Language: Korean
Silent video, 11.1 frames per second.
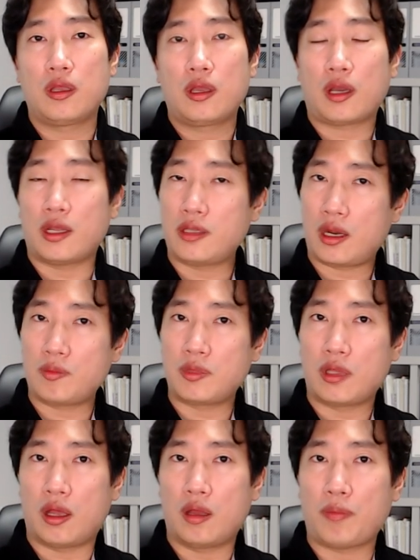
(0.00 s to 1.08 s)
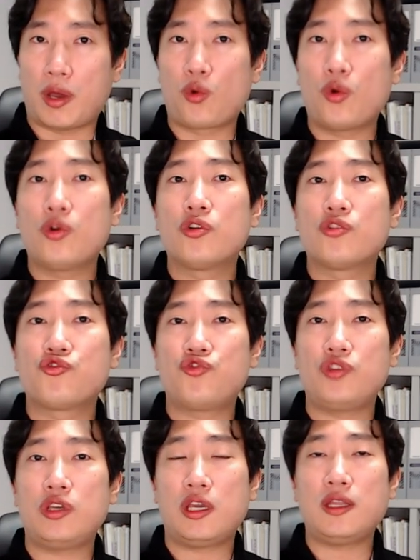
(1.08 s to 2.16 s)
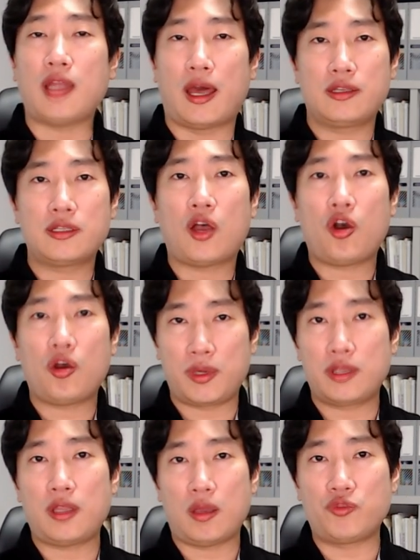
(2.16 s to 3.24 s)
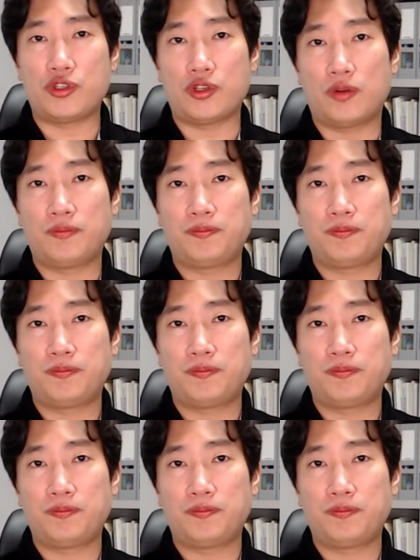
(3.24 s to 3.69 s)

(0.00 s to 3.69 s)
간단합니다. 바로 수익이 나는 사업이기 때문이죠.